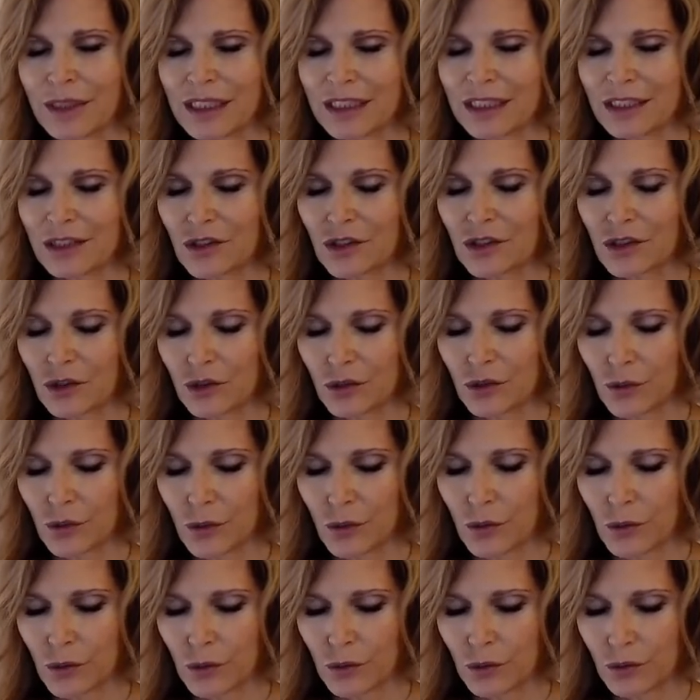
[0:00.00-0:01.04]
les
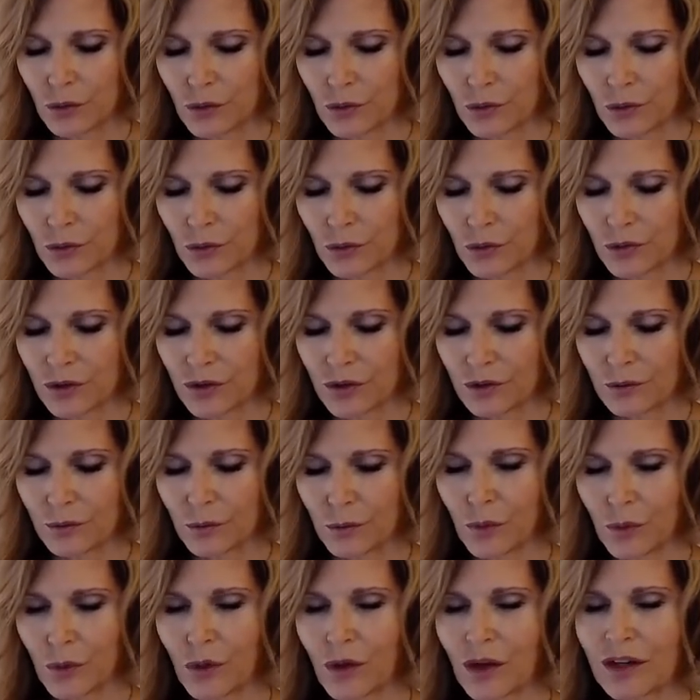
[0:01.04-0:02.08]
yeux
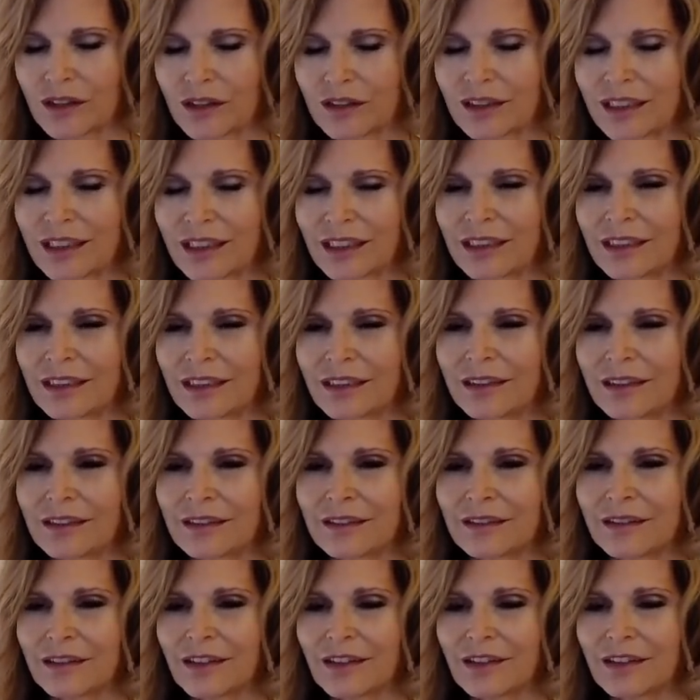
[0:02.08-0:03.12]
pour
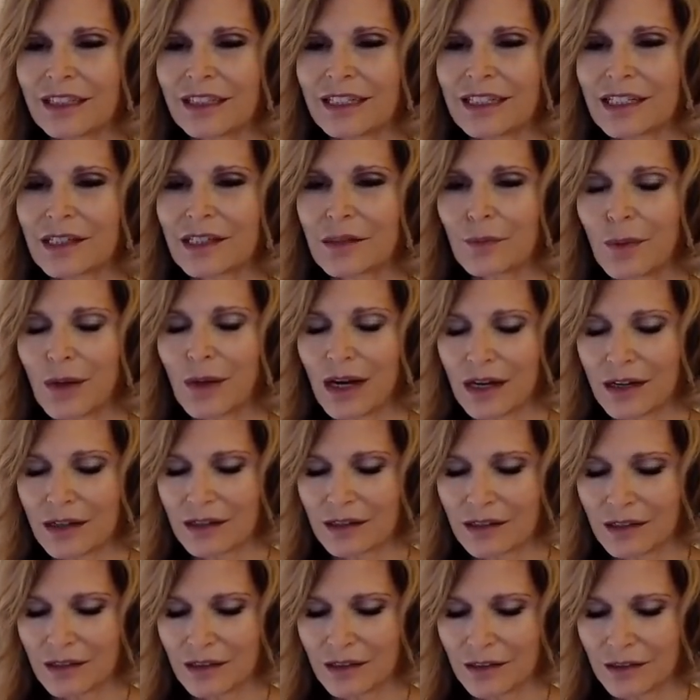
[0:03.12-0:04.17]
entrer dans
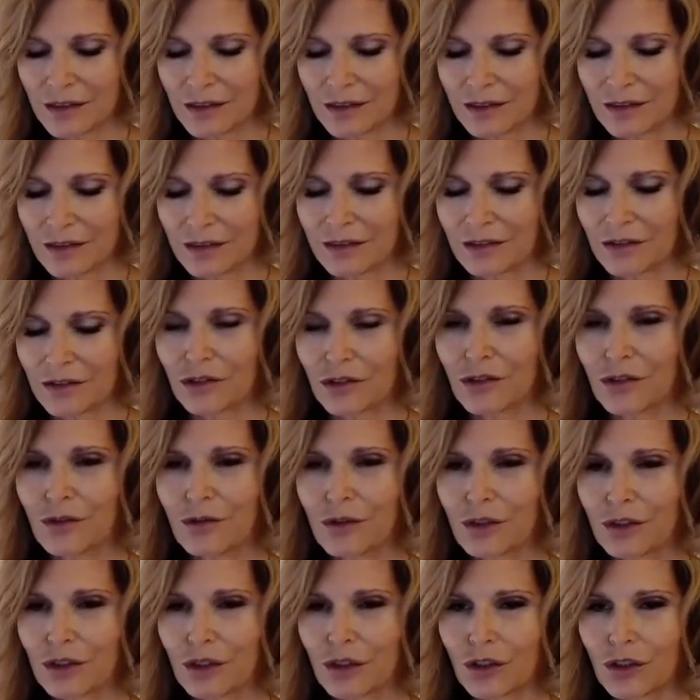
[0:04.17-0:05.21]
l'espace de
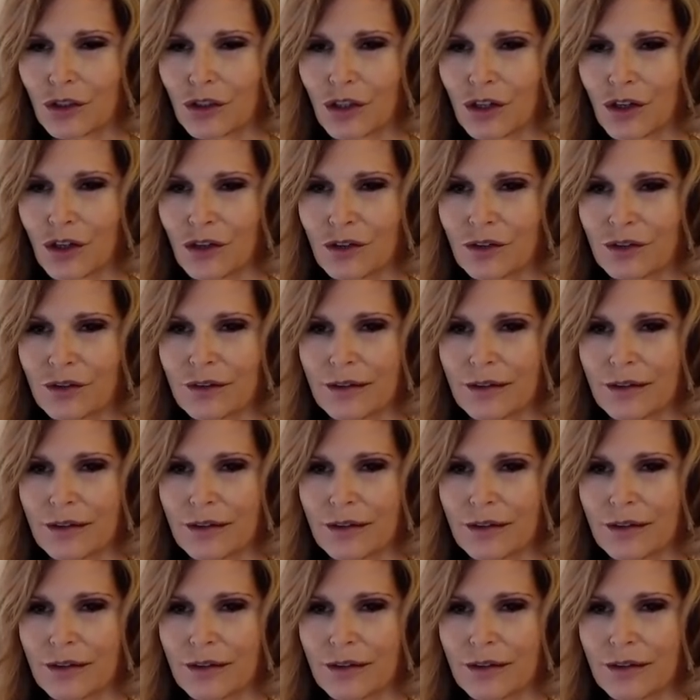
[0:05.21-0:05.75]
votre cœur.